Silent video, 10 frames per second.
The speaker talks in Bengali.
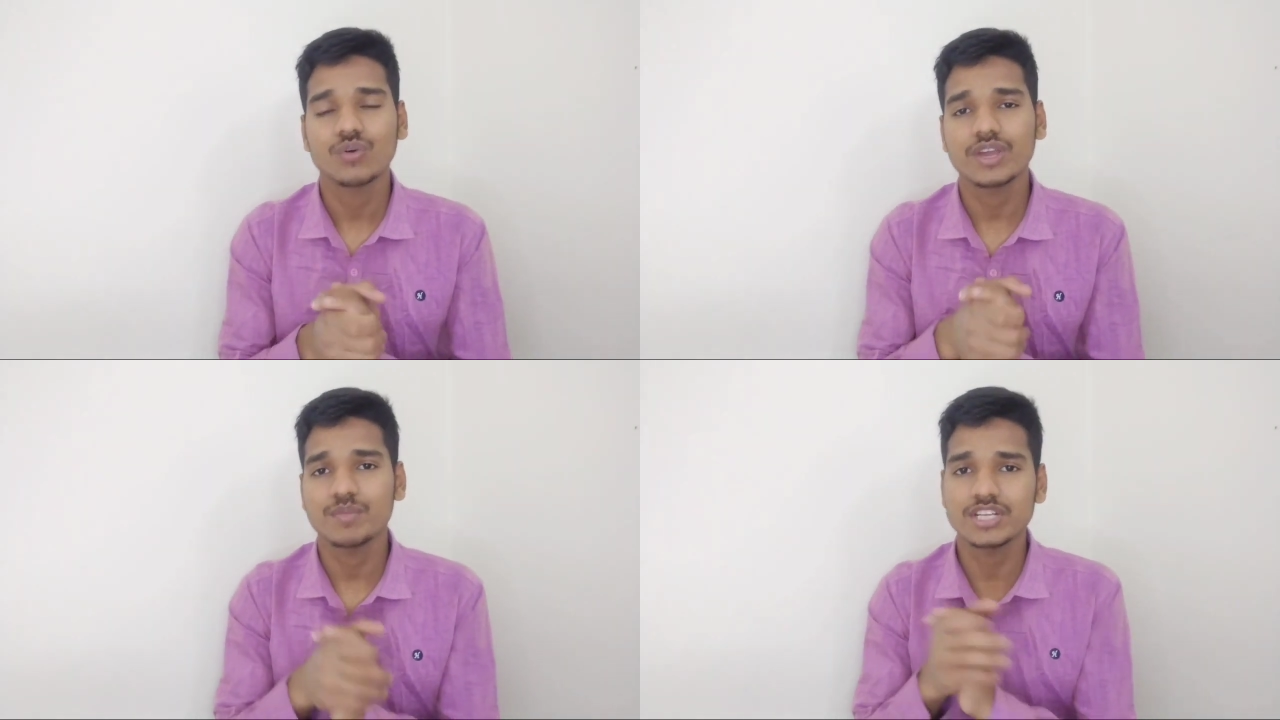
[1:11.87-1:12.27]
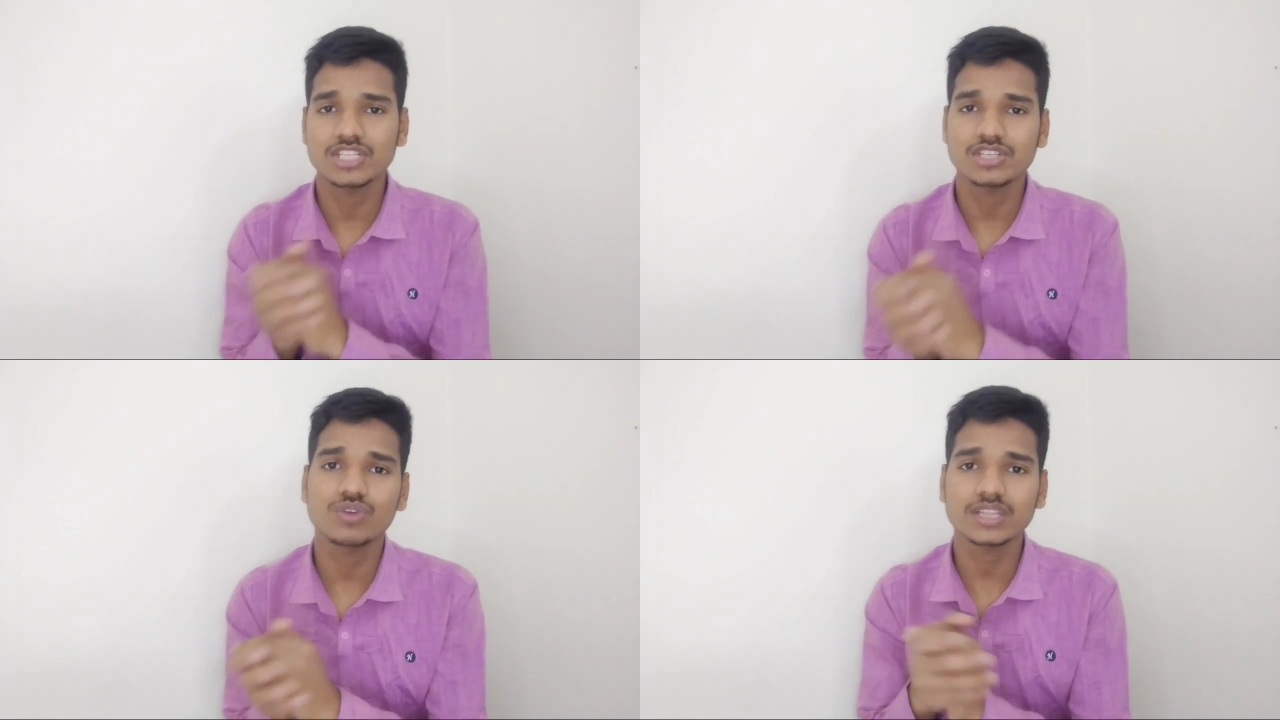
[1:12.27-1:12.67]
ওই
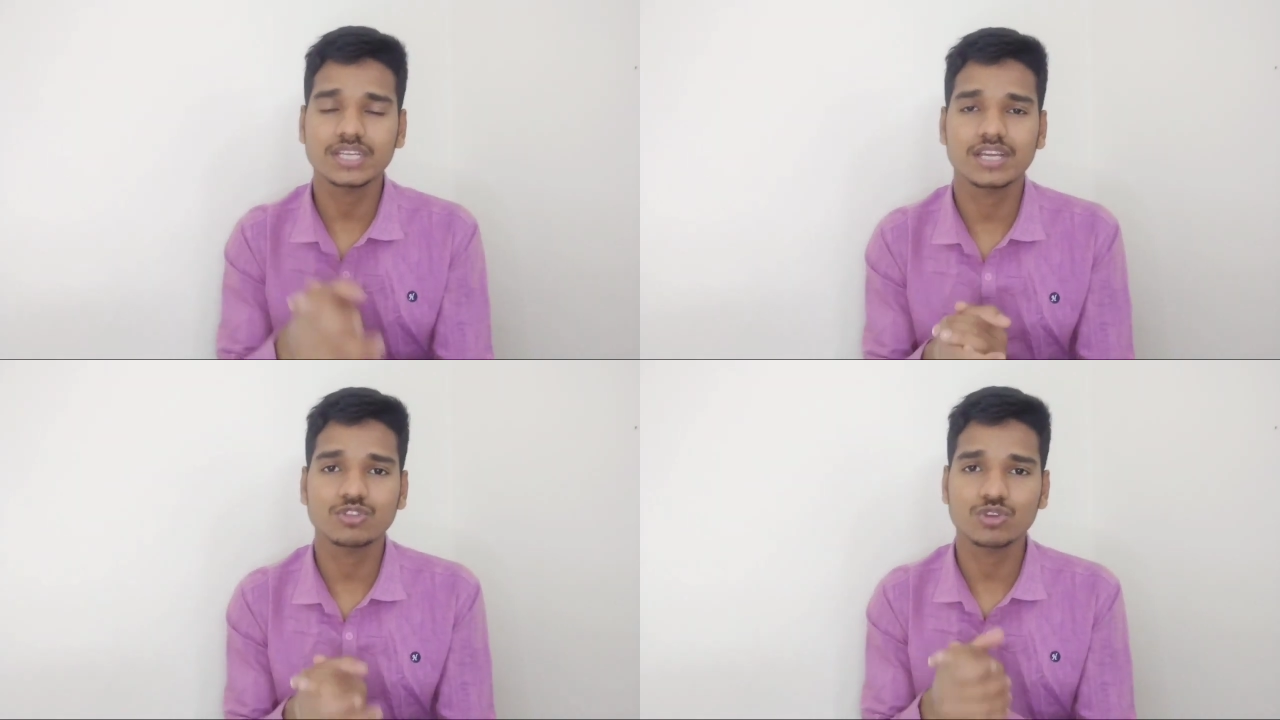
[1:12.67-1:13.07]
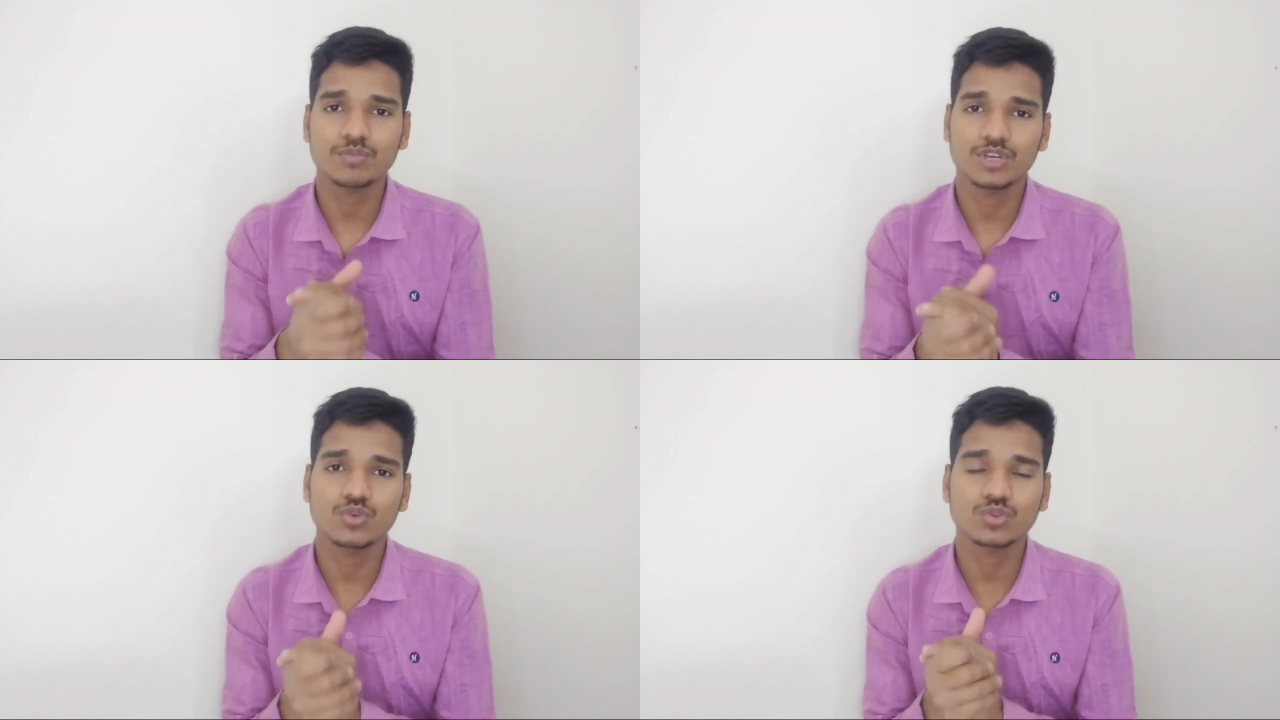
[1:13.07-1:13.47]
মেশিনগুলোতেই কিন্তু
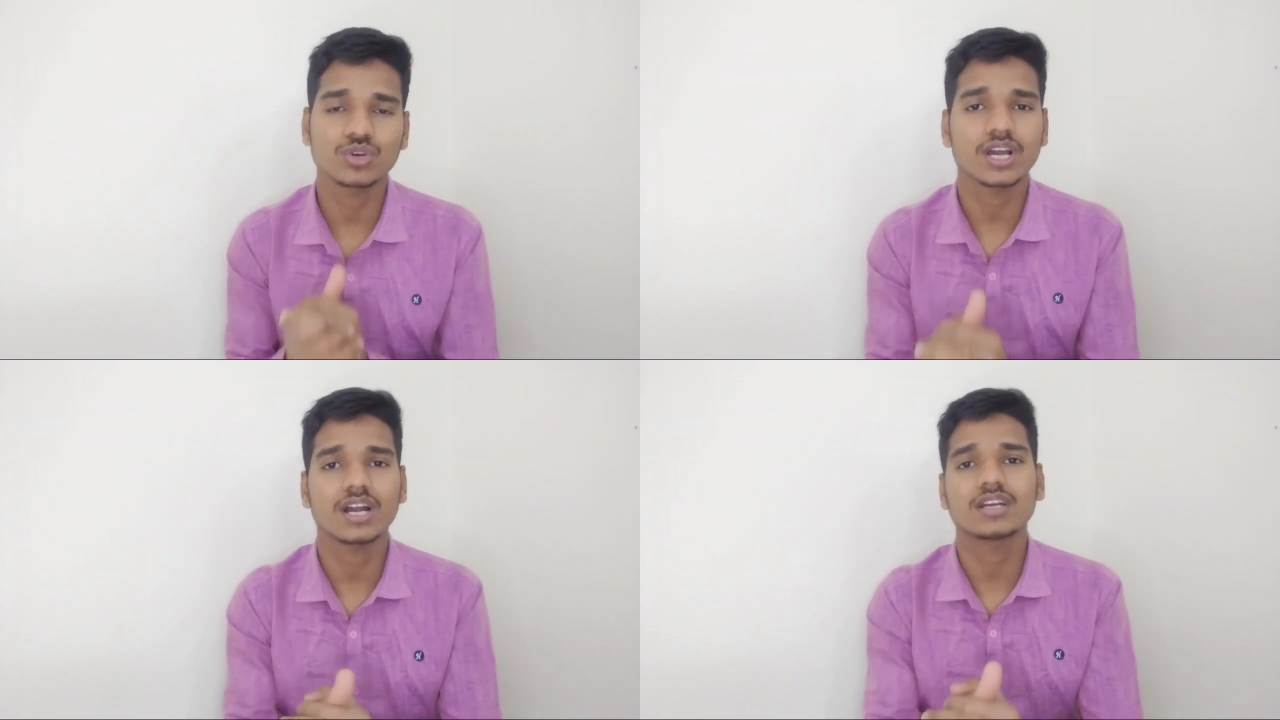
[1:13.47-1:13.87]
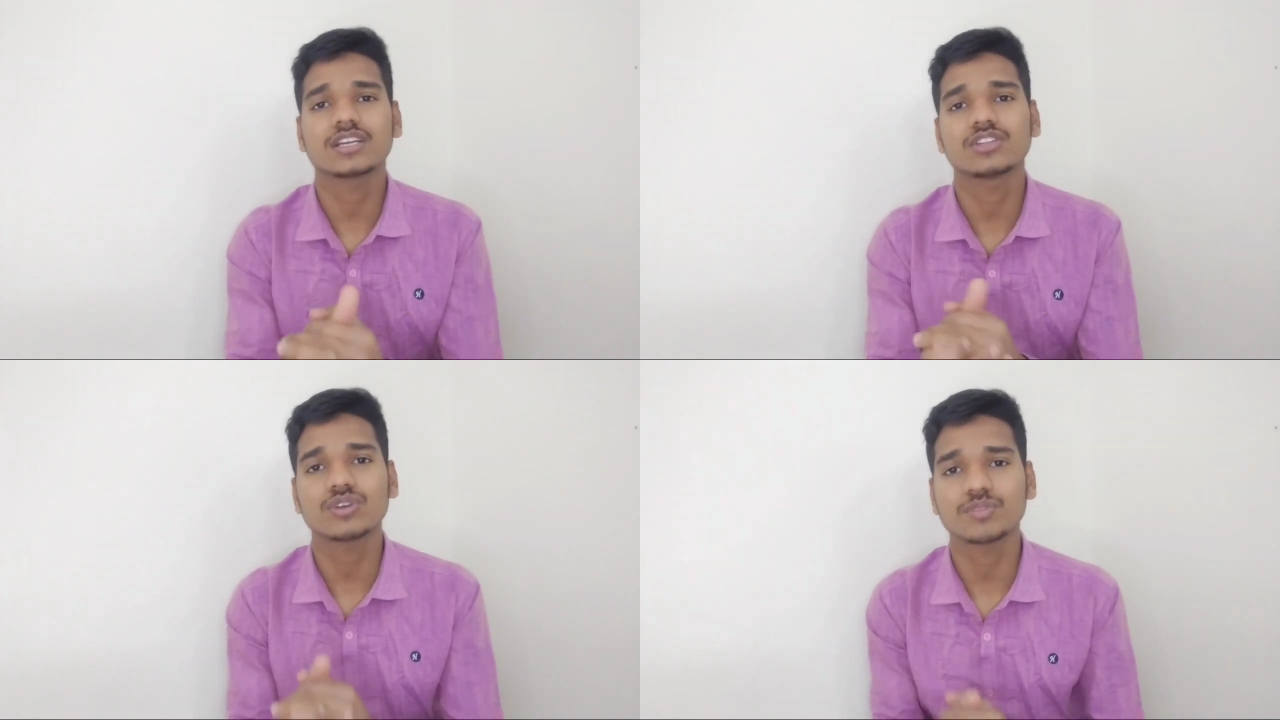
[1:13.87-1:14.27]
আপনি নতুন কার্ড
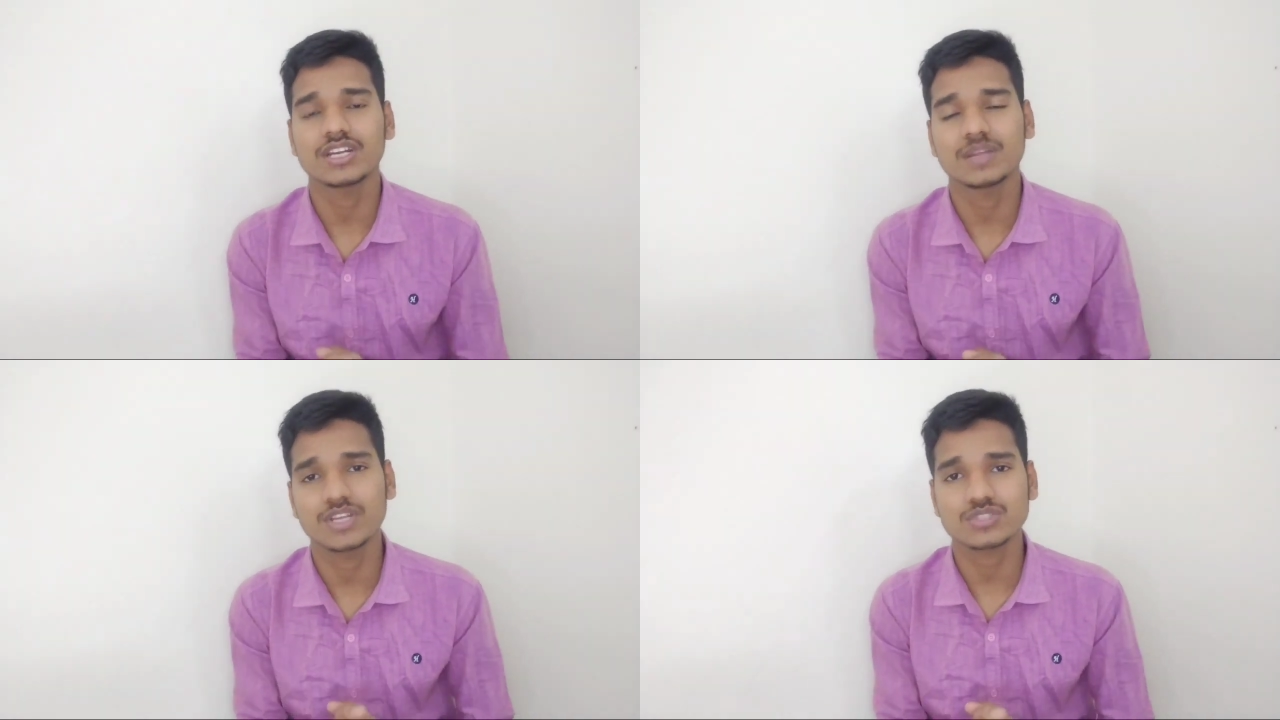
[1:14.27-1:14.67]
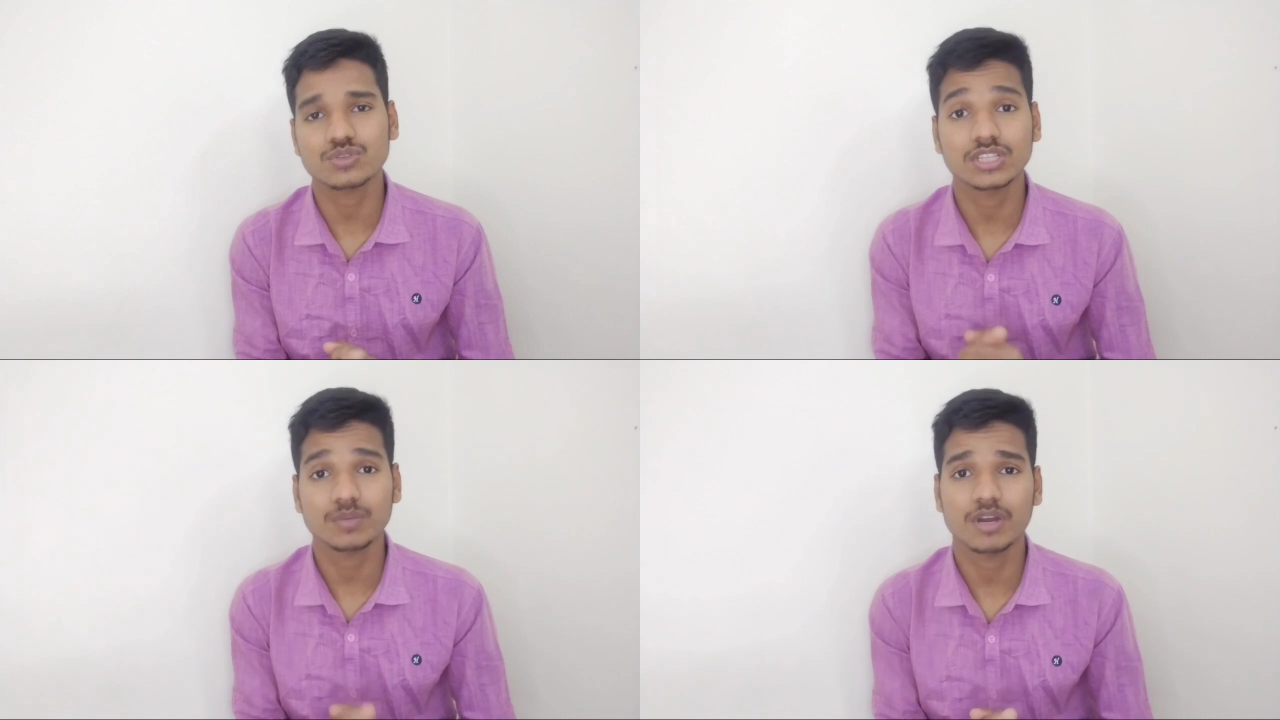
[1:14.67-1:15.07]
কিন্তু আপনি রিপ্লেস
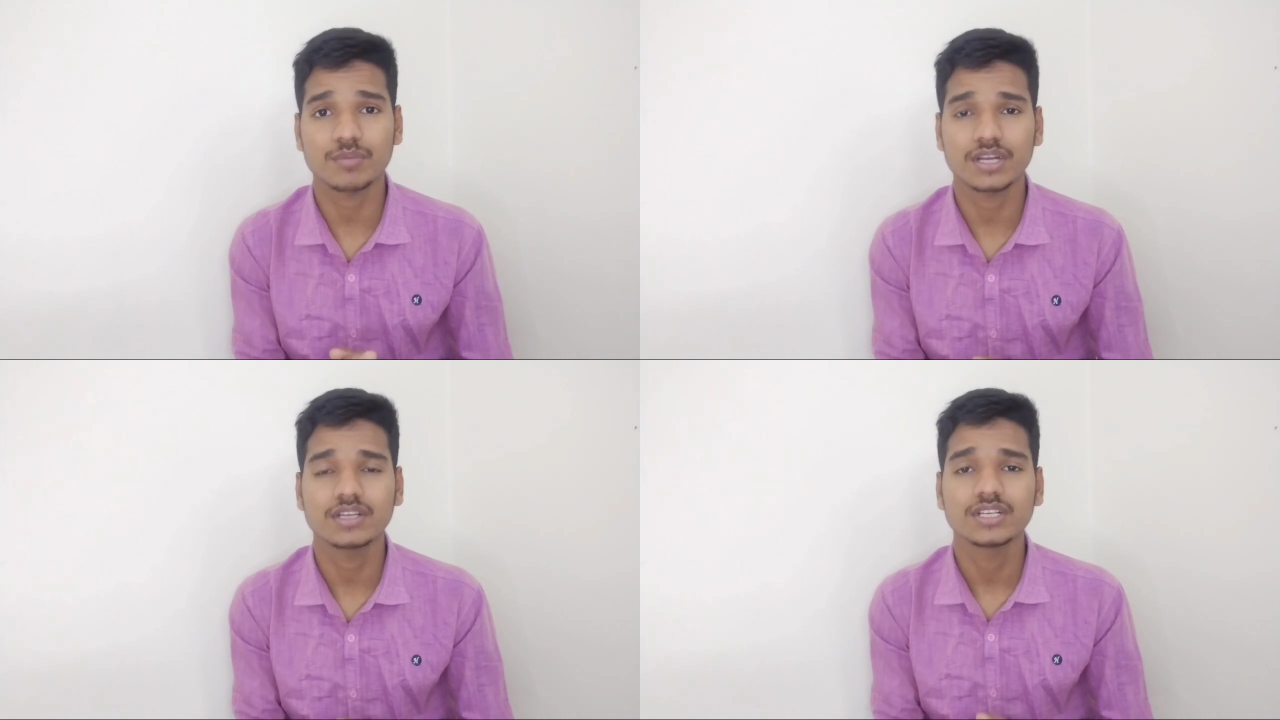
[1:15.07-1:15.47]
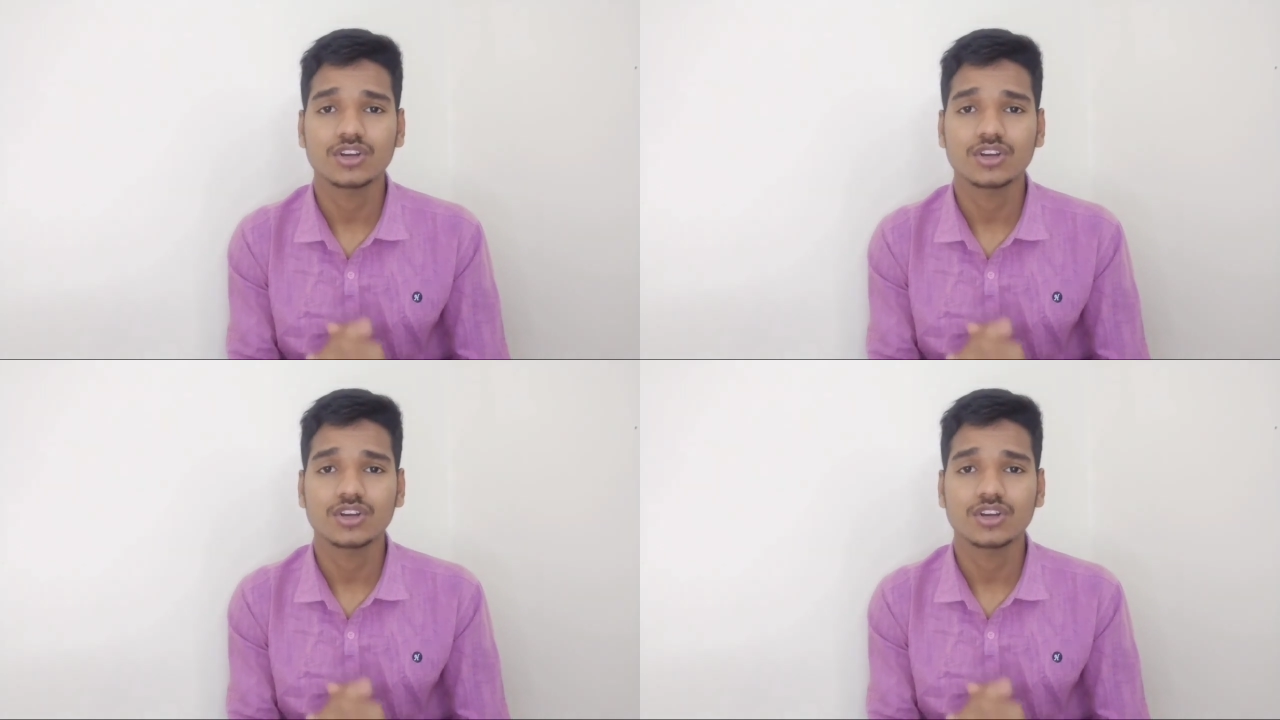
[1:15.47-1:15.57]
করতে পারবেন